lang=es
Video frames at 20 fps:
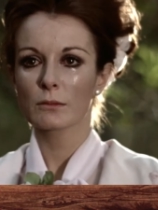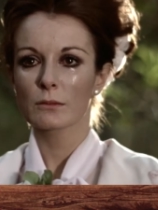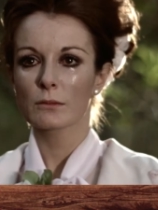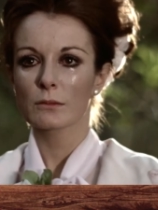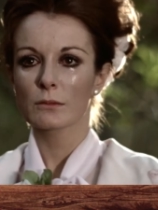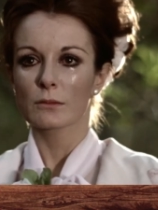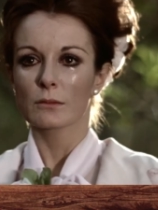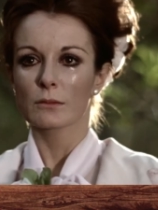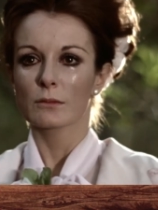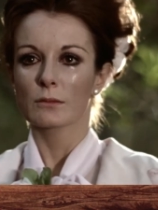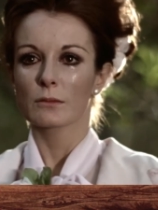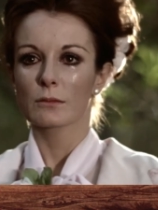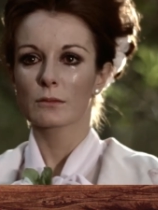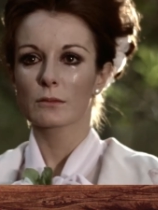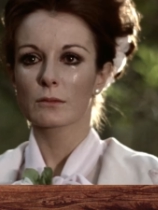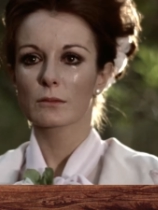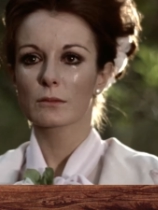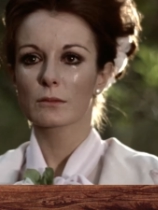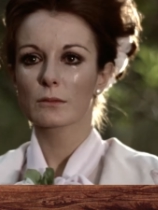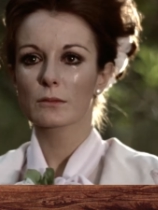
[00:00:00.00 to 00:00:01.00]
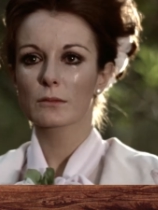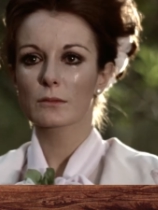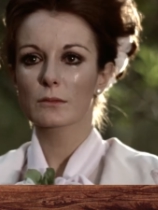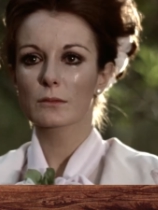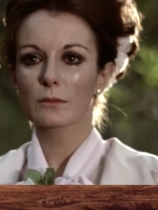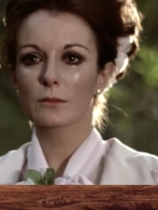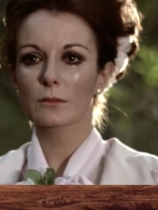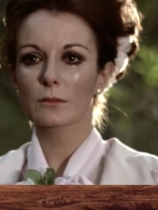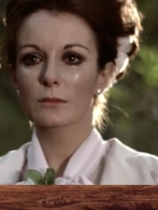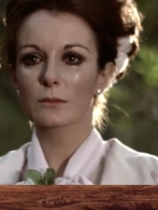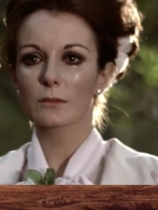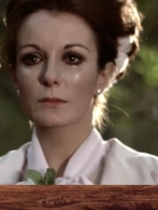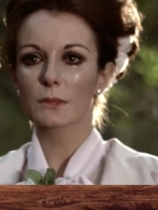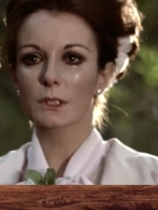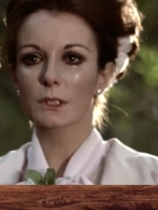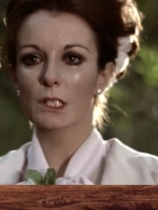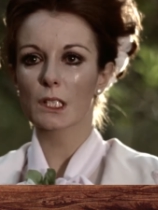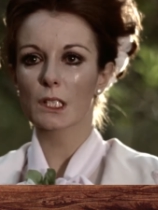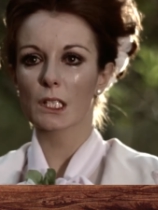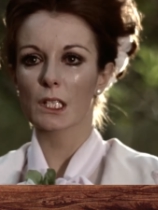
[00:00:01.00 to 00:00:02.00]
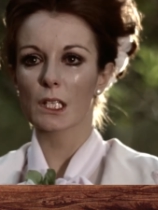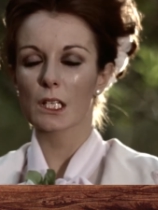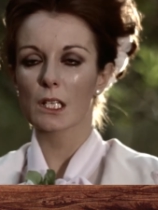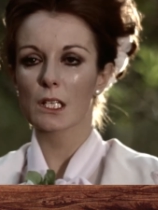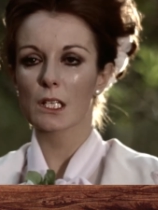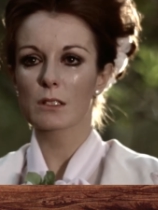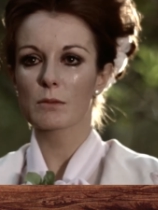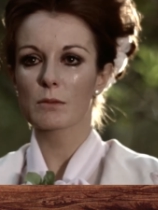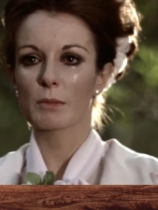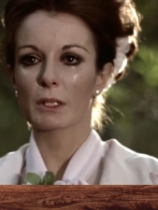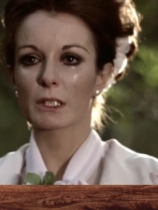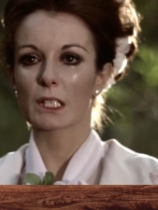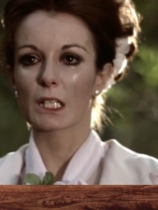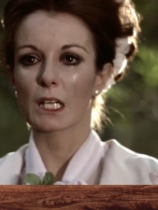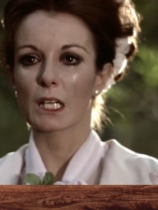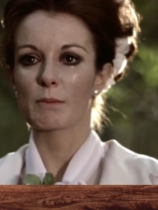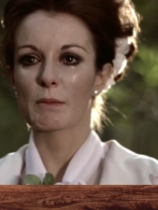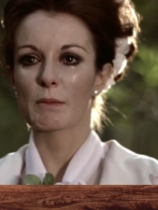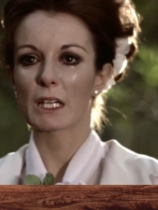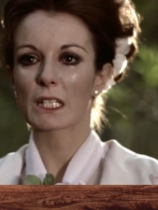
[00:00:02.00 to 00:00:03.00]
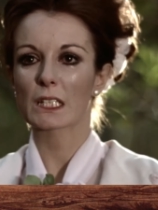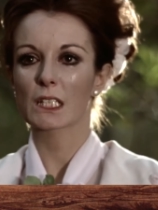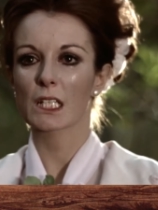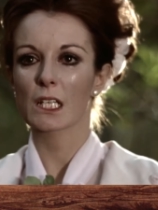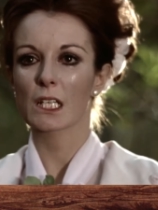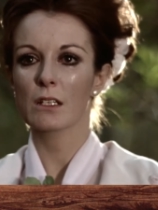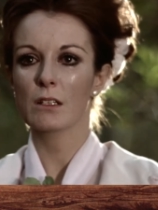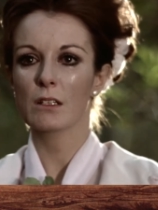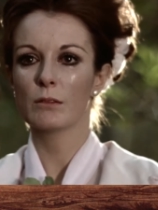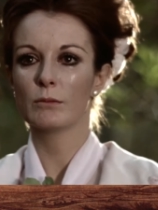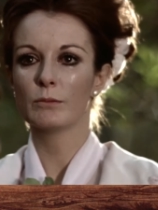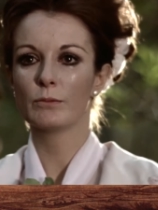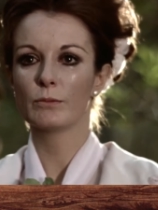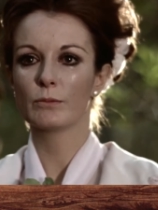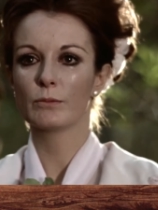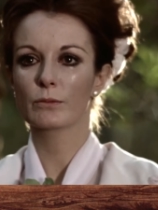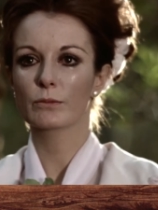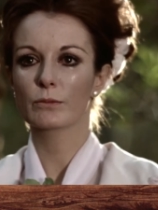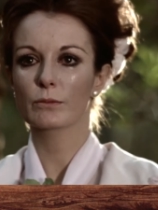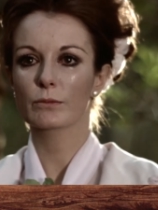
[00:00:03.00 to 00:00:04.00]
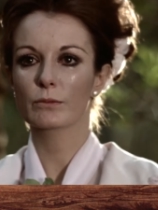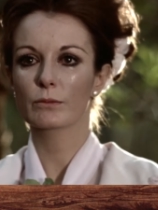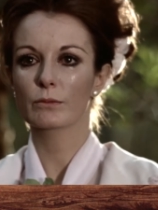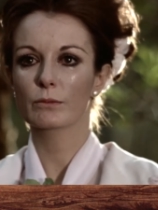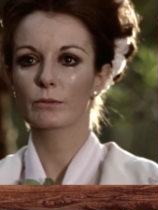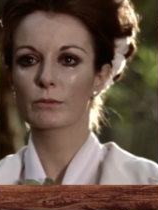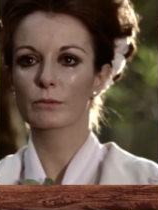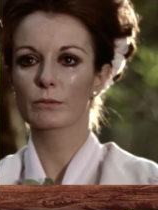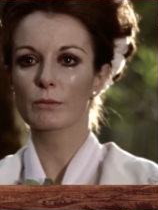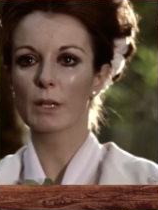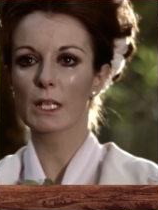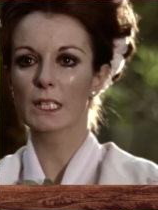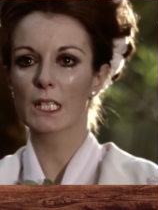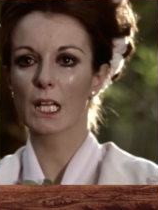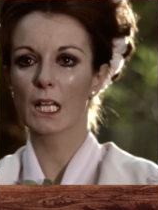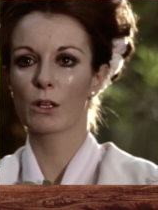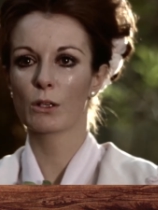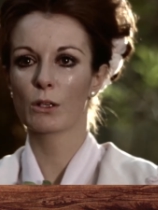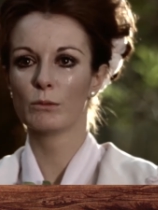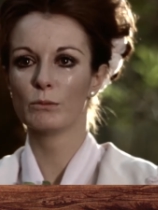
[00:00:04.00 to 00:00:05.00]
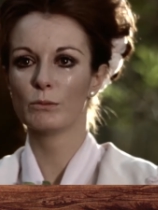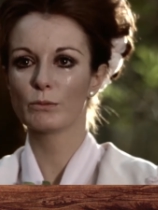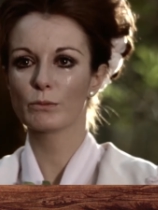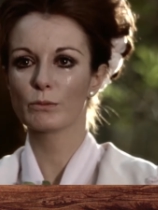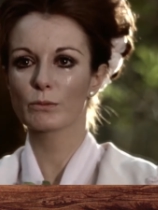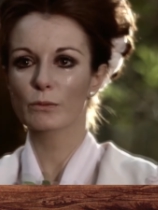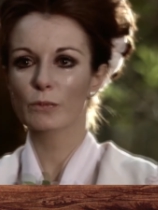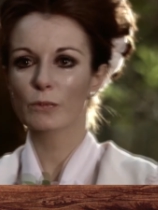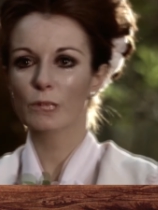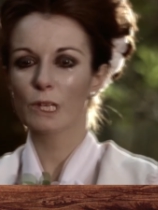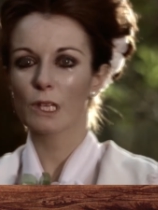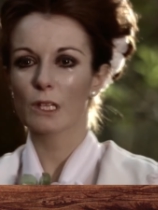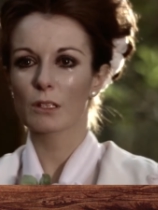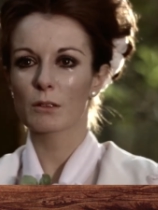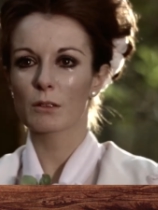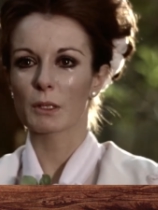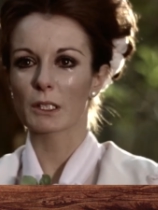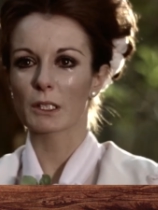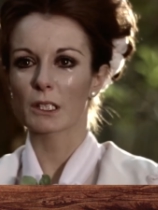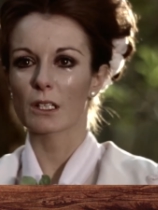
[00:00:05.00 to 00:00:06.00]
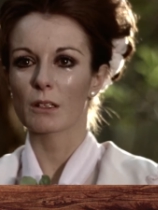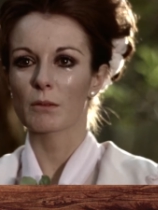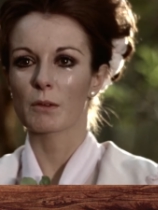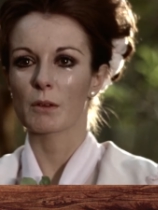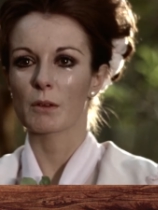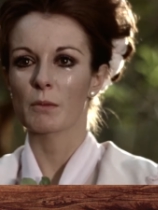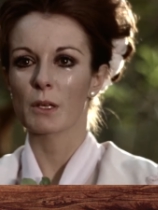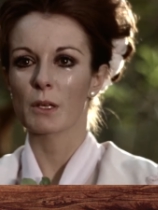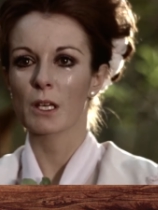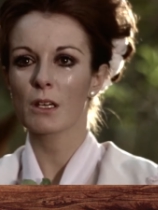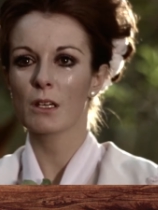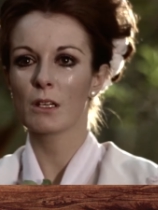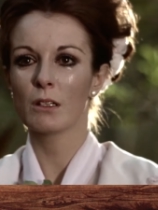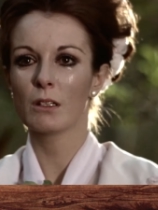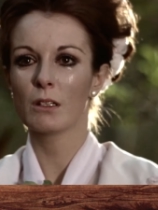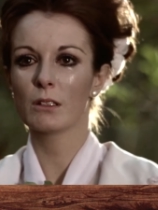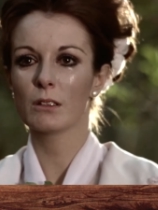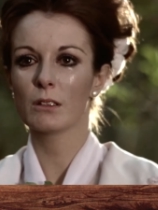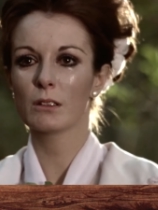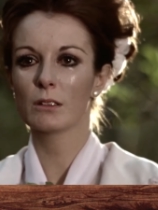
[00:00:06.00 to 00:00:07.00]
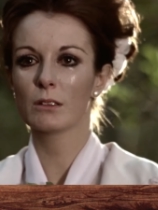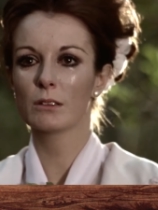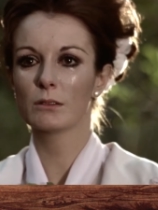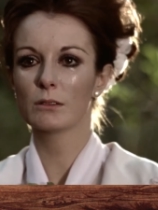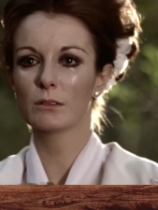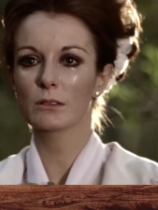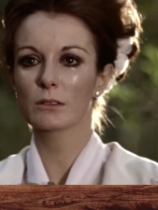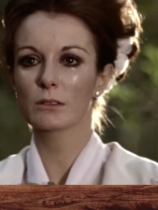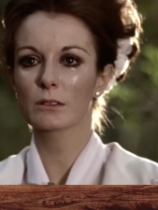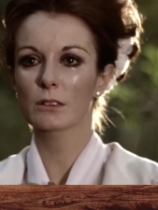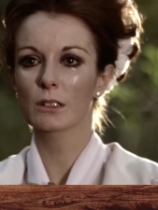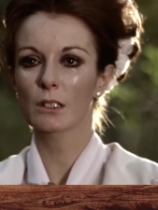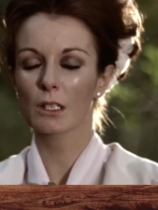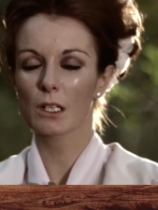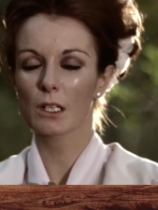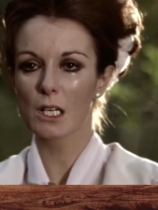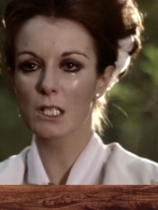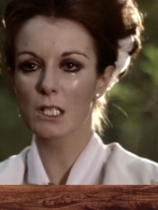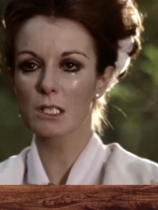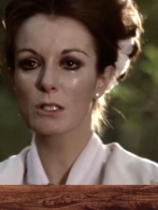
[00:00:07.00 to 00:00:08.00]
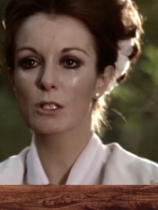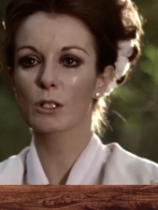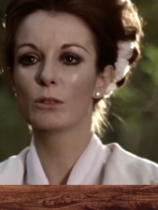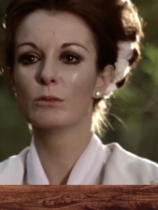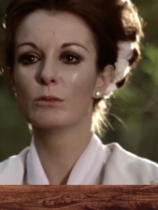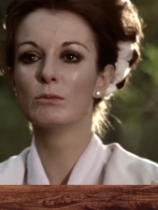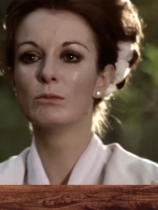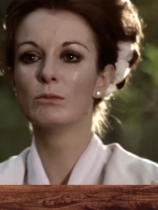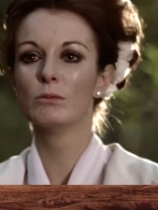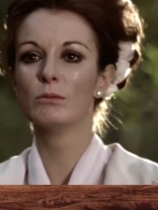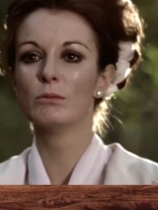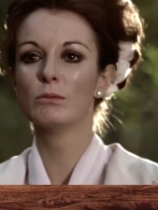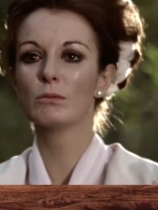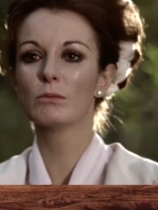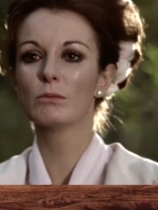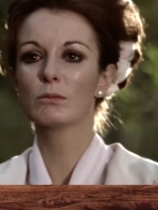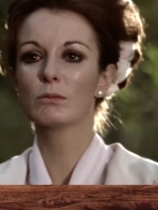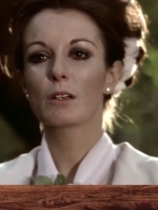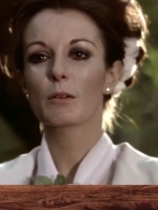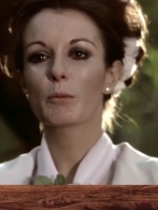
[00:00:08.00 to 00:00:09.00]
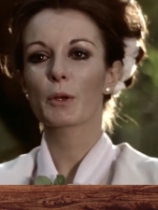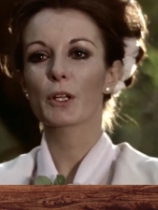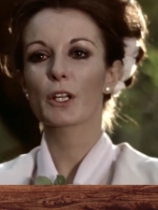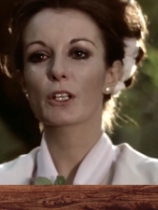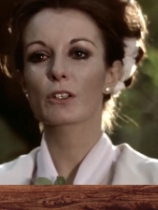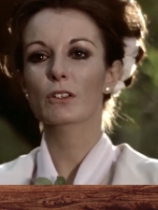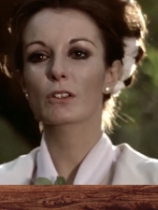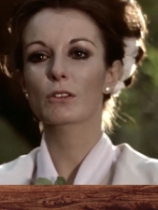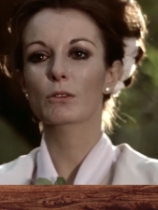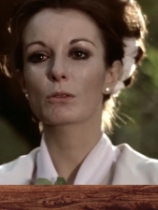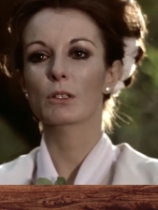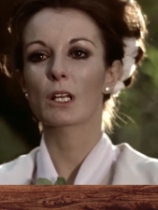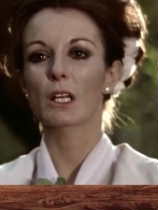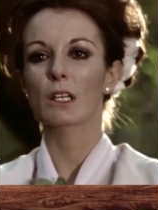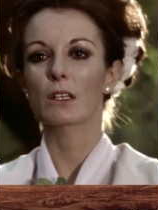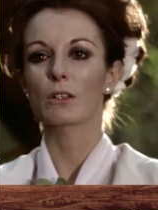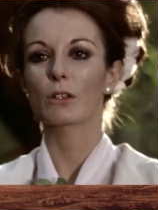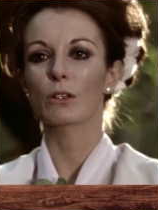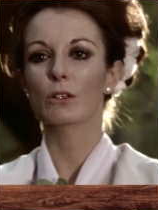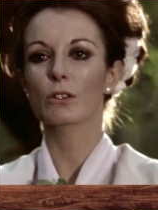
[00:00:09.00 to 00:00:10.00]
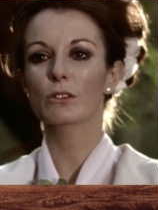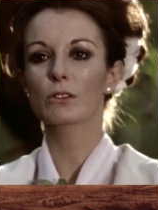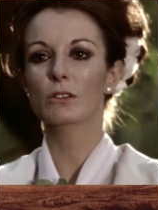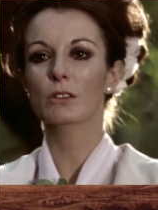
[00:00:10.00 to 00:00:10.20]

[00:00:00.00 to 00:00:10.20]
no hay marcha atrás. ¿Quieres matar a Martín? Mátalo. ¿Quieres matarme a mí? Hazlo. Pero este es un adiós.